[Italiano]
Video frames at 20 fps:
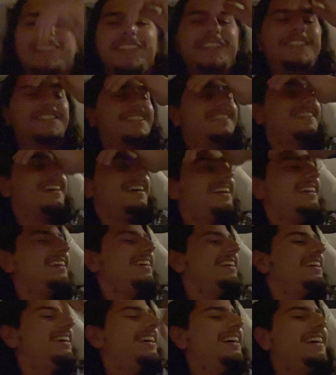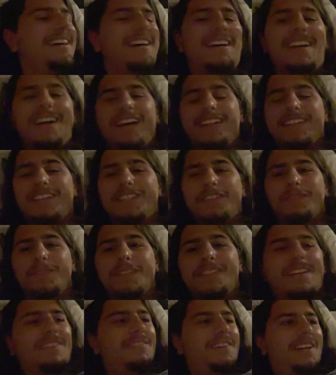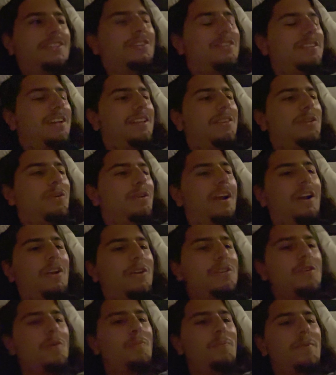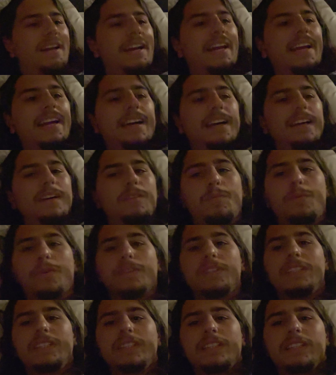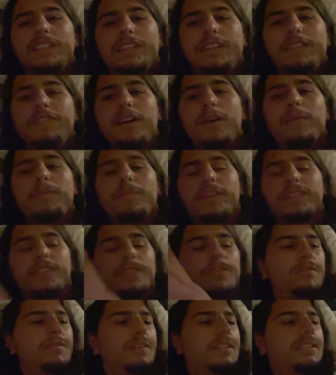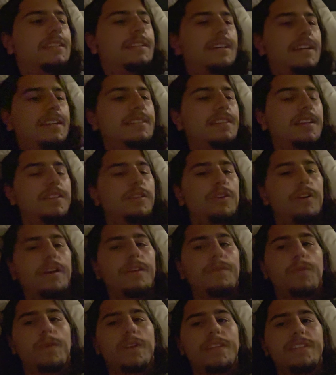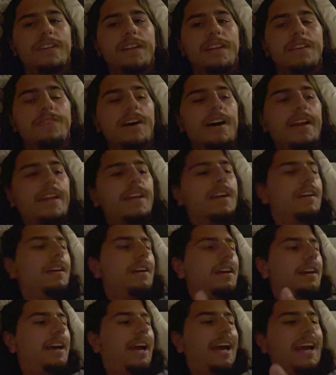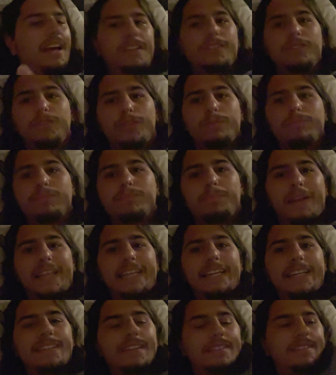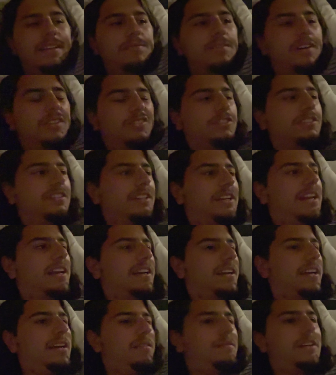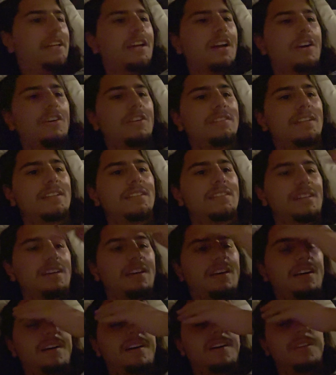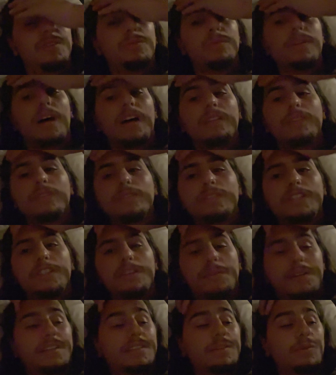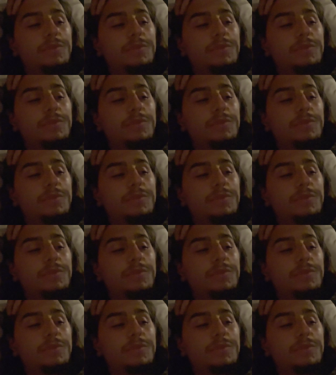digitali Adesso mi sta venendo dal nulla, non so perché, un po' di febbre, sento mal di testa e dolori influenzali vari. Eh, sto praticamente tremando. C'è Daniela che ha maniche corte e sta sudando, dice perché sto